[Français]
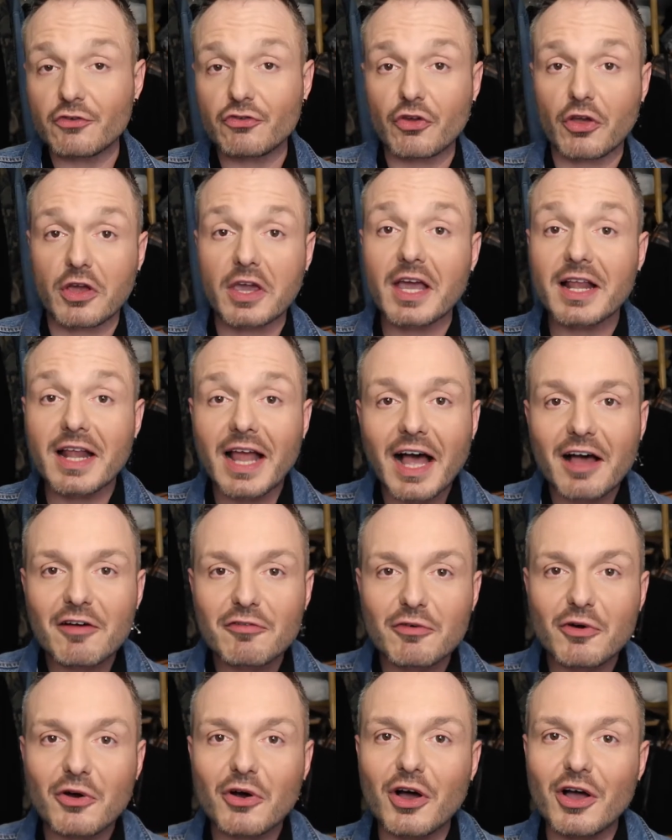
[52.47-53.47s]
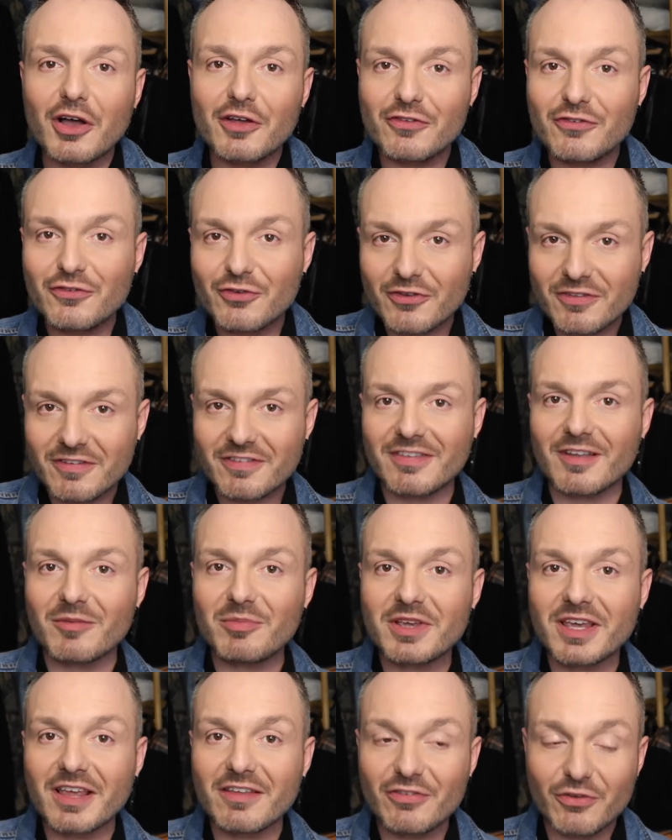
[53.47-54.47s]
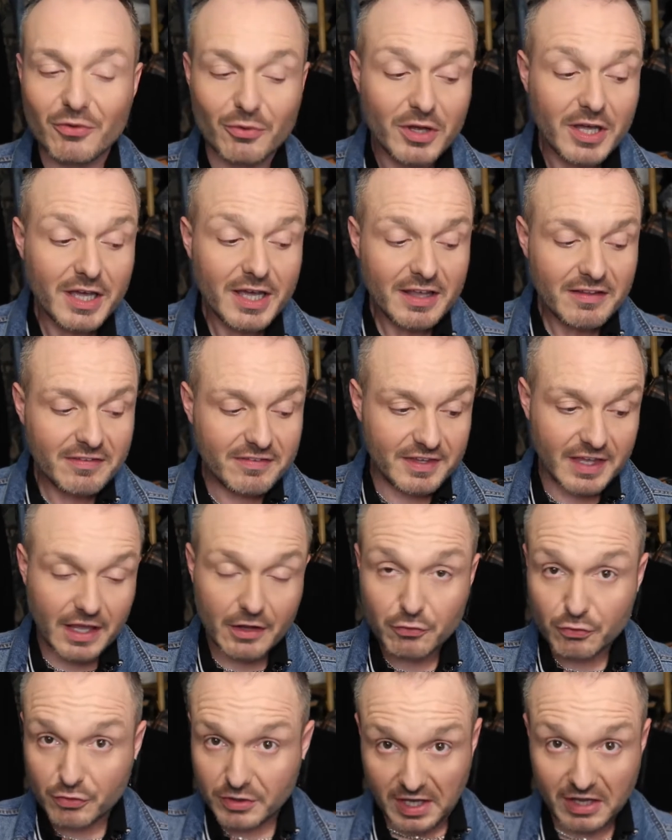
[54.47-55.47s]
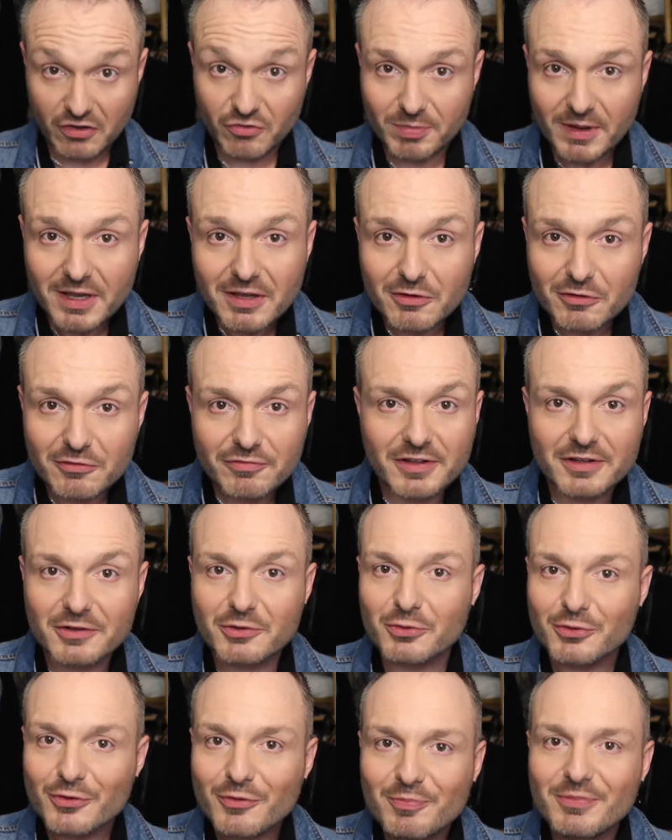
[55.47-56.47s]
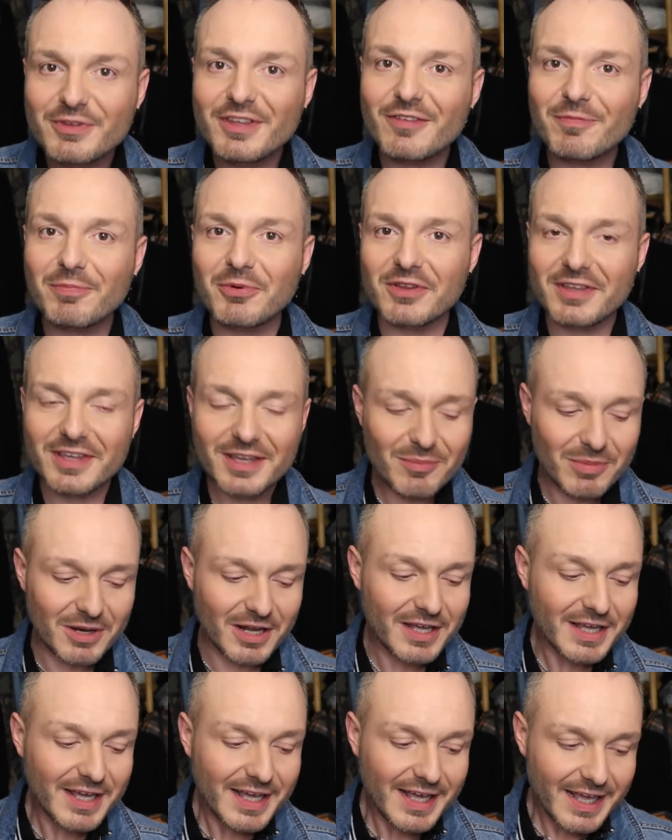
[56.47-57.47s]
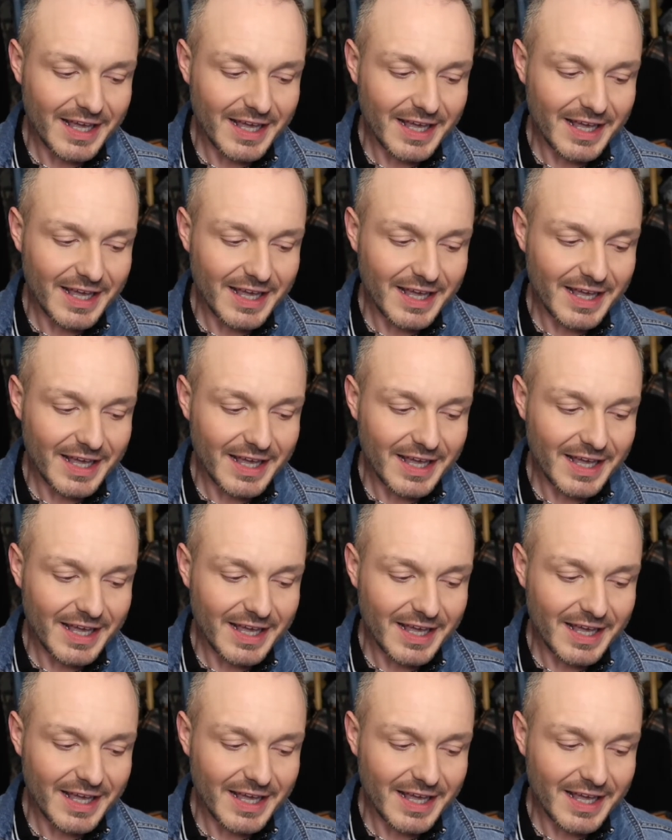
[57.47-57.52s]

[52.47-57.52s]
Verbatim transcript: je regarde avant euh, sur ces applications s'il y a du cashback en fin de compte disponible.